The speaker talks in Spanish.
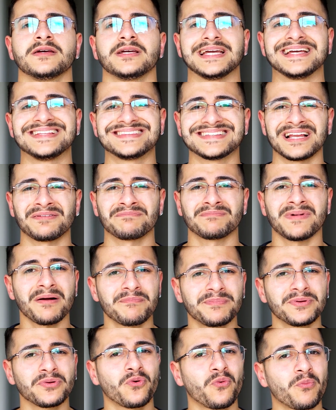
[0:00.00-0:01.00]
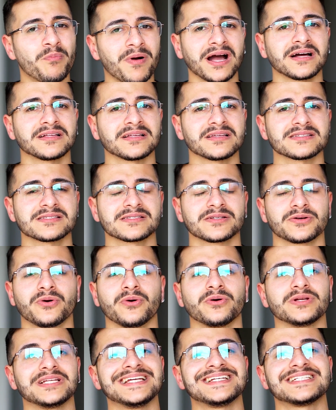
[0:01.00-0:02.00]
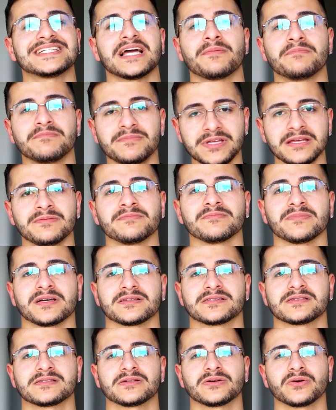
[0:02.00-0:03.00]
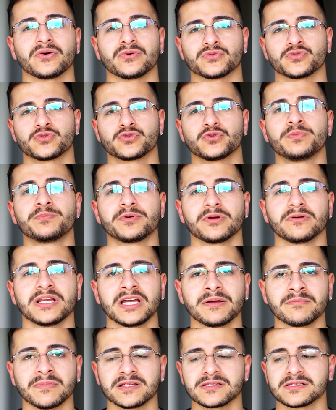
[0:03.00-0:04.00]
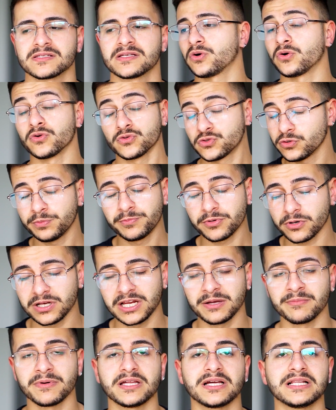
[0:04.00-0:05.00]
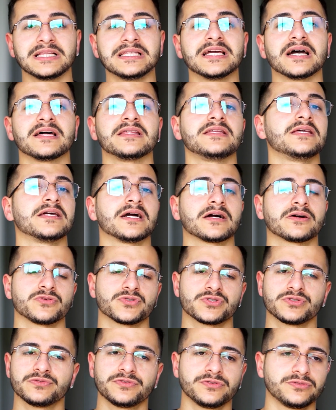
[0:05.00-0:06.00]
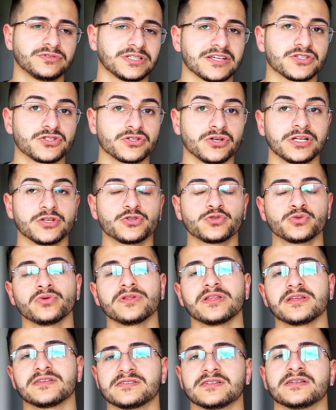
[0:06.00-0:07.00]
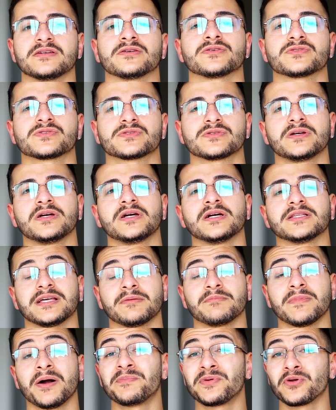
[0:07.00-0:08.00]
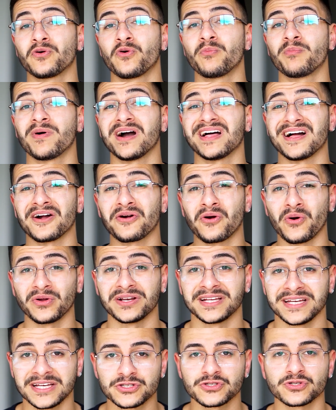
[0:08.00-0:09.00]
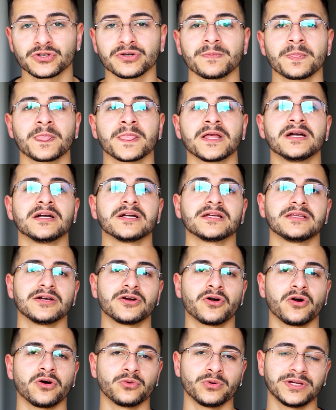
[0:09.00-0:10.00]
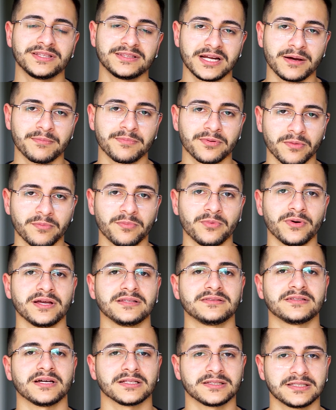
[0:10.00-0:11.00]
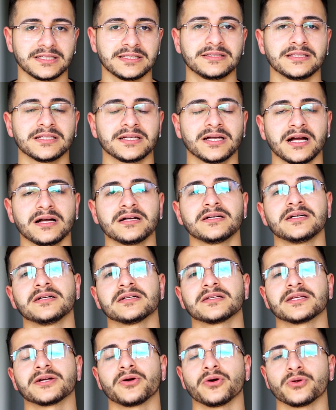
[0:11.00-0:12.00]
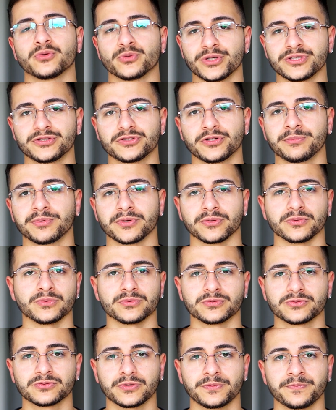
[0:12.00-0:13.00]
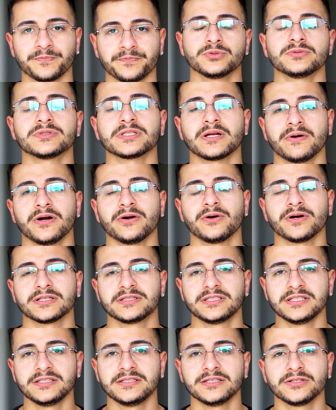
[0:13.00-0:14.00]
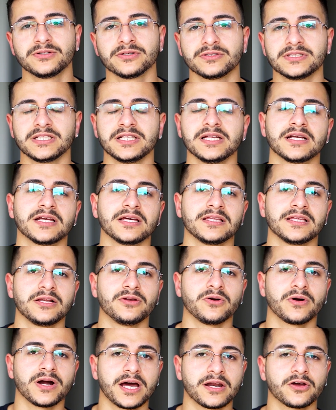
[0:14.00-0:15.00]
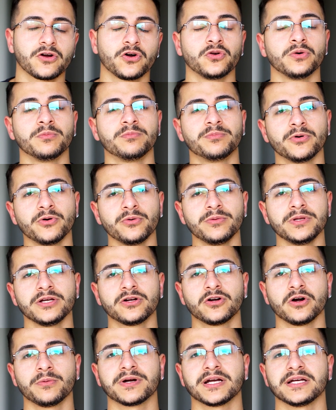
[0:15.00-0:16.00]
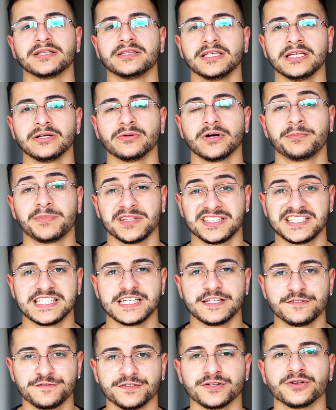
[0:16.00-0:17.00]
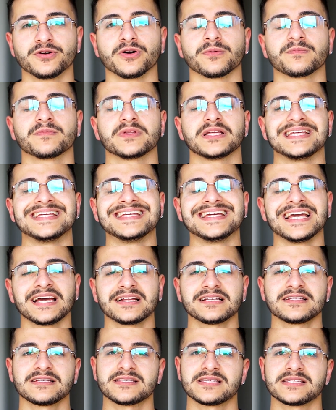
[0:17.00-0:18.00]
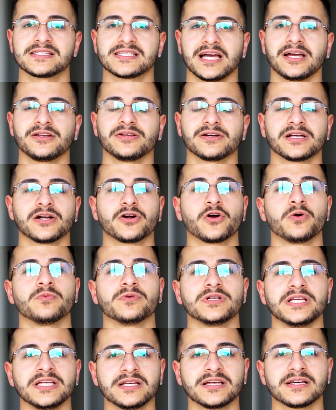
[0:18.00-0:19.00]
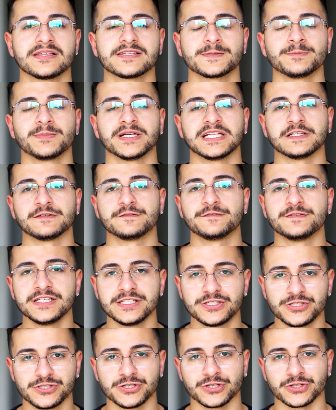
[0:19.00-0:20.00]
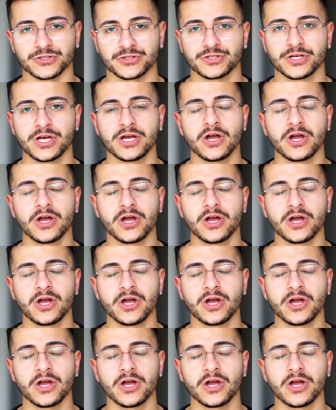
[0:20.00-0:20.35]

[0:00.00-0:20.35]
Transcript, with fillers: están más preocupadas con ellas mismas, con sus problemas, con sus problemas del día a día, con sus frustraciones, sus deseos, están más preocupadas con eso que con nuestra propuesta artística y con nuestro producto. Tu trabajo artístico tiene que dialogar con un público objetivo específico y es necesario que comuniques beneficios.